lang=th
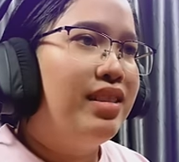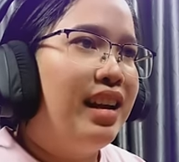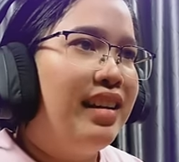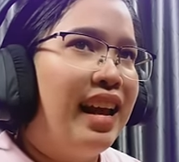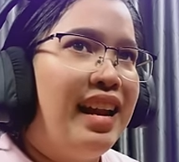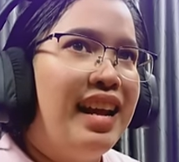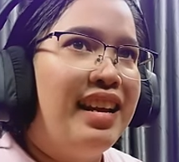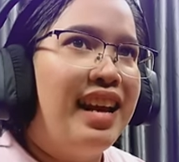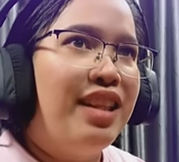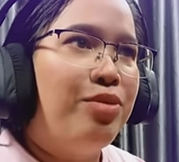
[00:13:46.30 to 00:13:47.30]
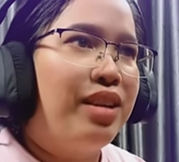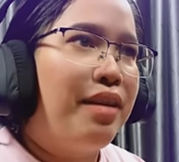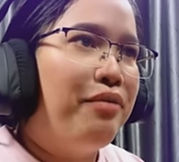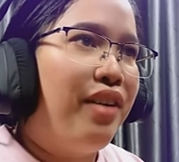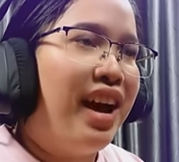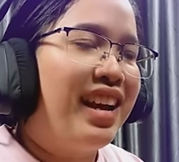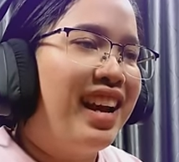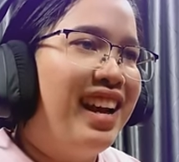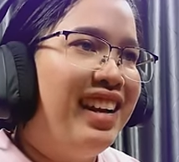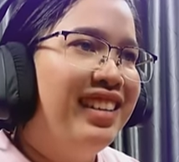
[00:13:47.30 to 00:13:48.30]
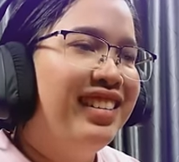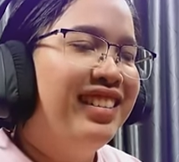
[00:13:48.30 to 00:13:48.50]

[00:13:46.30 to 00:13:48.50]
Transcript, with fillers: เราจะใช้อะไรในการจุดแคมป์ไฟค่ะ